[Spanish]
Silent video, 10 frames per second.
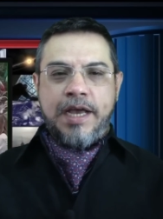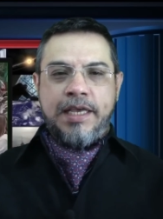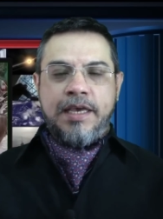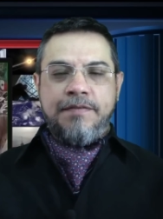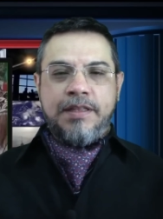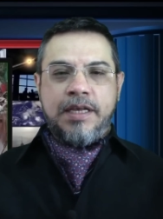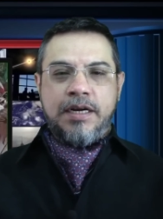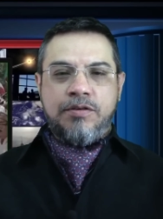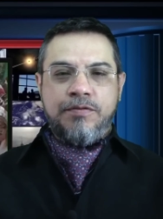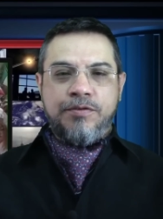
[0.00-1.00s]
hay que evitar
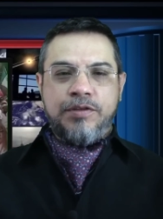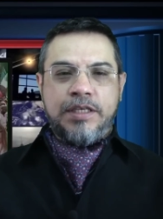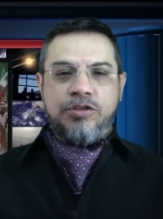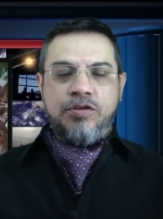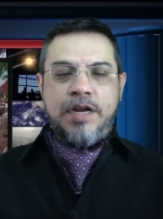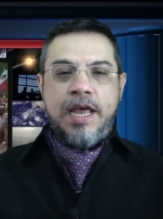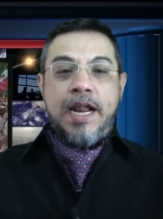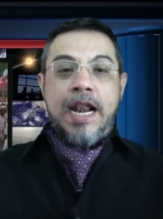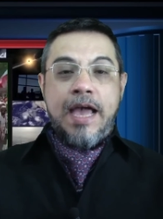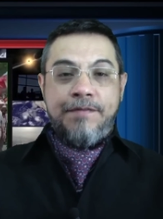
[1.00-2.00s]
la confrontación,
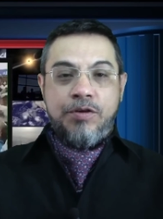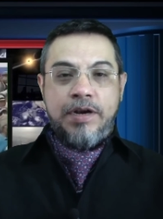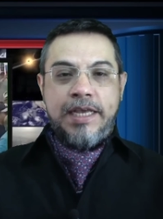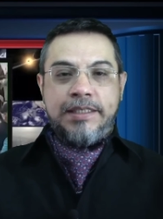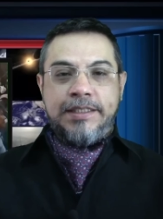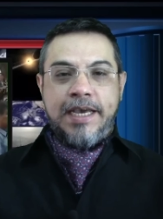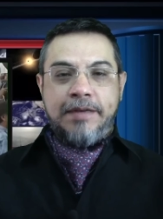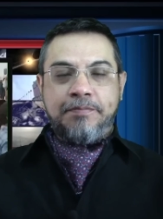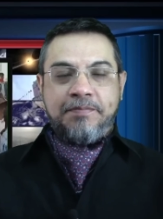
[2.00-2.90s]
la violencia.